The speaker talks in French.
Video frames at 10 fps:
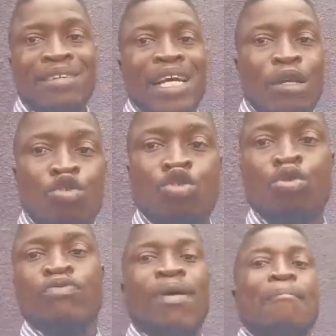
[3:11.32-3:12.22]
Quand quelque
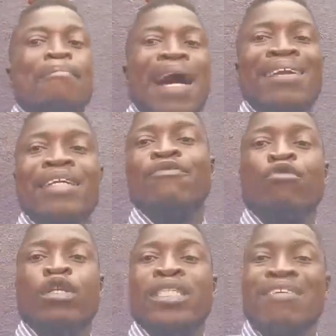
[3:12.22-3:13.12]
chose va mal, il
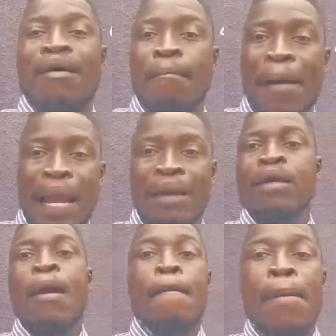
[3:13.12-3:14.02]
faut dire ça va mal.
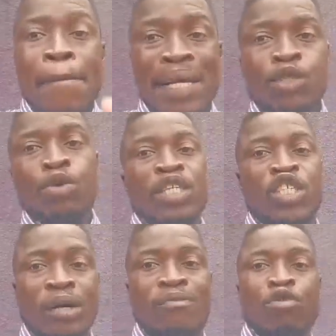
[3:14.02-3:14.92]
Pas parce que les
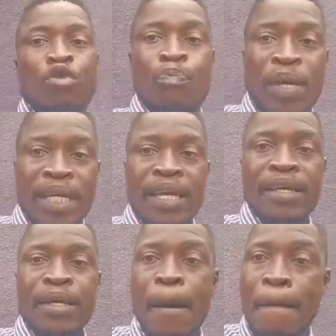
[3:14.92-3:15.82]
gens vont te payer,
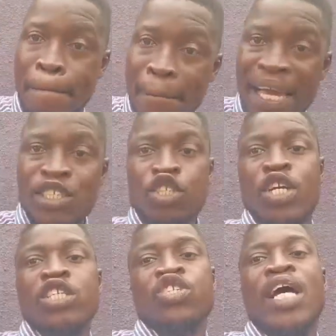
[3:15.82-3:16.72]
mais
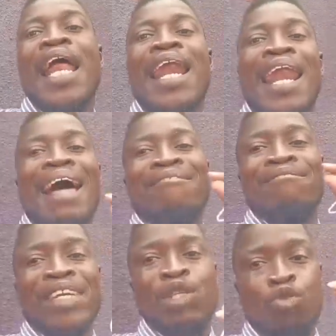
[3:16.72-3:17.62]
cherche à
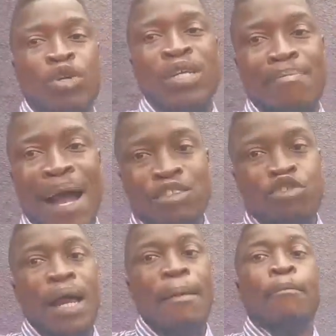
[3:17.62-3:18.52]
laver ton image
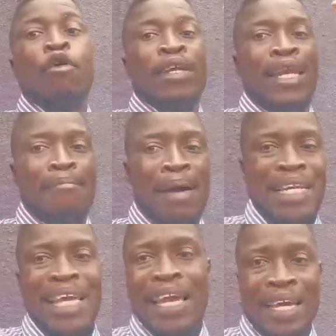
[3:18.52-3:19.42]
de la bonne des
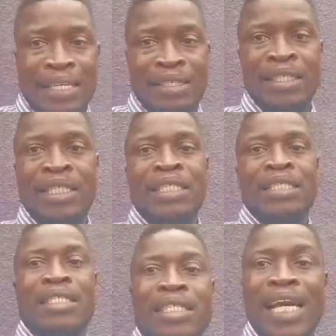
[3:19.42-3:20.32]
manières,
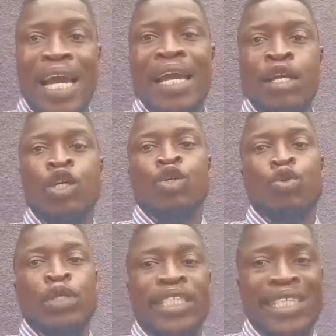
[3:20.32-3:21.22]
qui est
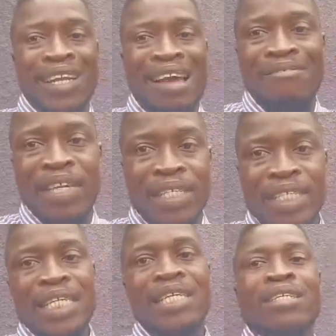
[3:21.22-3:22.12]
de dire la
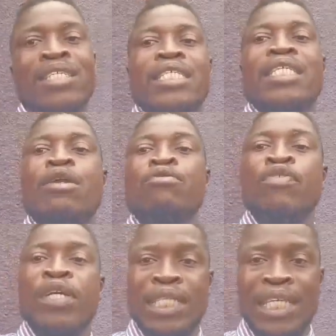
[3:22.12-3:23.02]
vérité quand il y a une
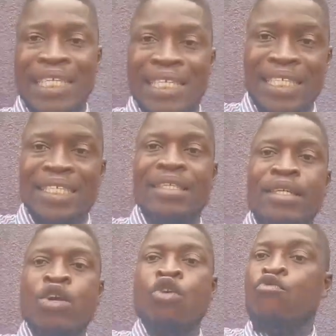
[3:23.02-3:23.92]
vérité à dire.
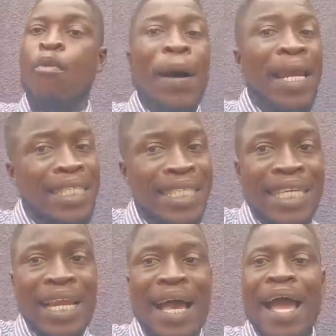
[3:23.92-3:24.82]
Faut pas
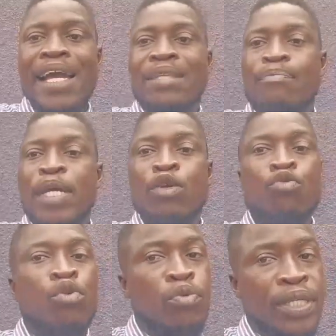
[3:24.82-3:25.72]
laisser là à être béni,
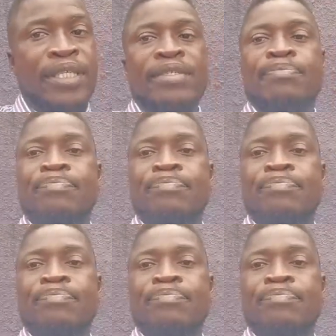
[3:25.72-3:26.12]
oui, oui.